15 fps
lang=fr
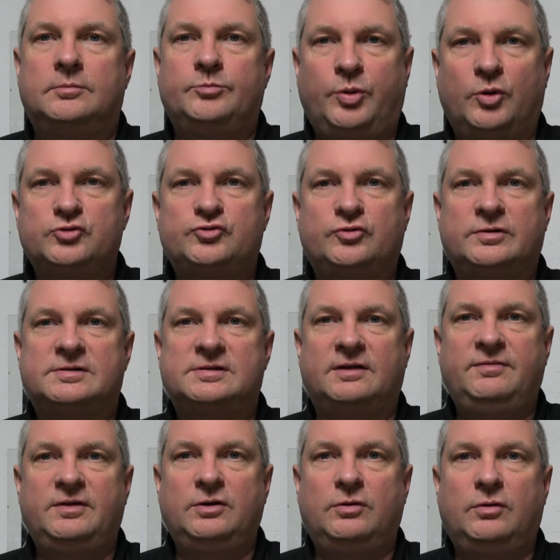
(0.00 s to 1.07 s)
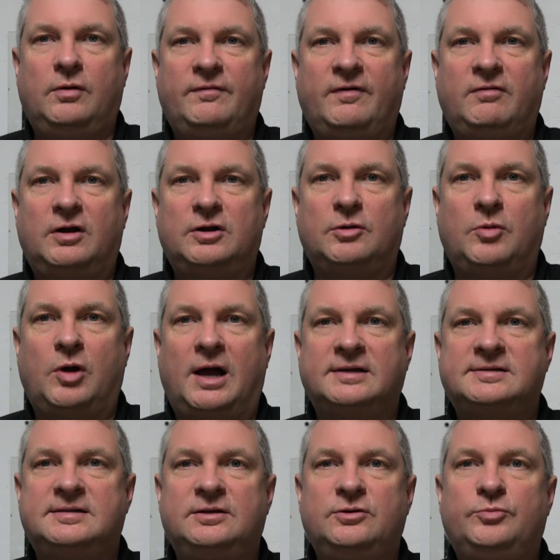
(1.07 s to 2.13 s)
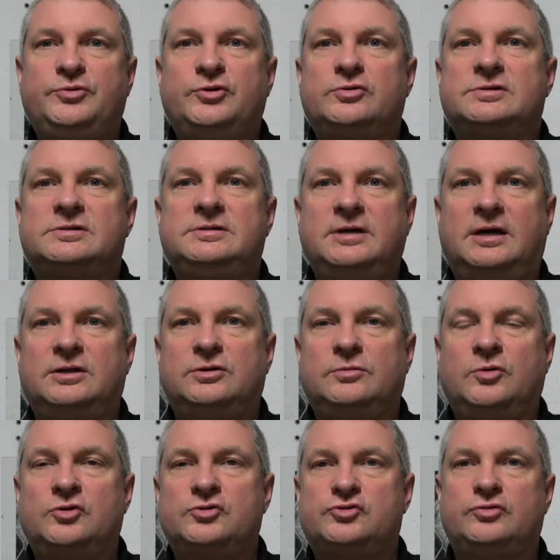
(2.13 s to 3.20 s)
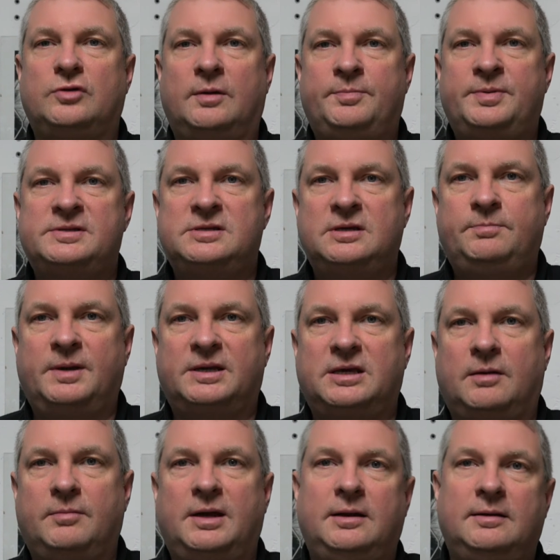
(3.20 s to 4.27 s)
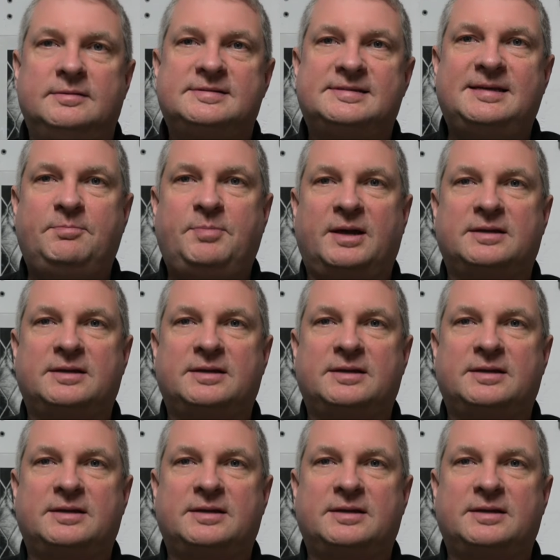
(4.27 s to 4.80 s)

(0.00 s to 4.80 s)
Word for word: Bonjour, dans cette vidéo, on va voir comment accéder au BIOS directement sur un PC Packard C'est